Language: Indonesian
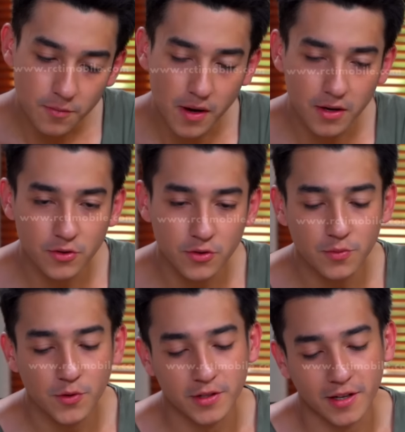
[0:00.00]
Baru
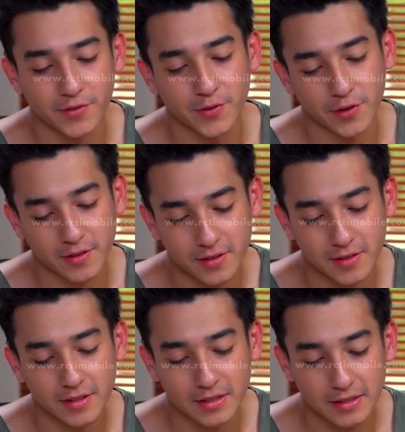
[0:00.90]
mau telepon.
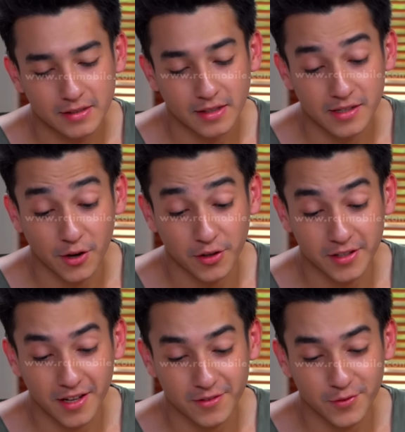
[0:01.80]
Jessica ya, udah
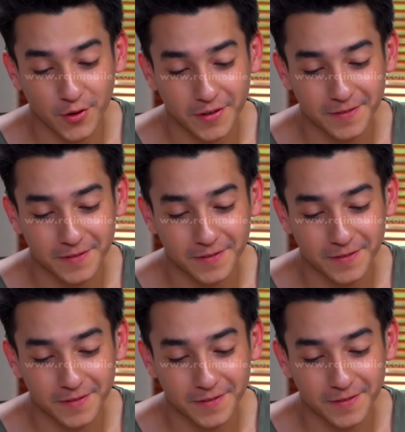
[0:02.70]
telepon.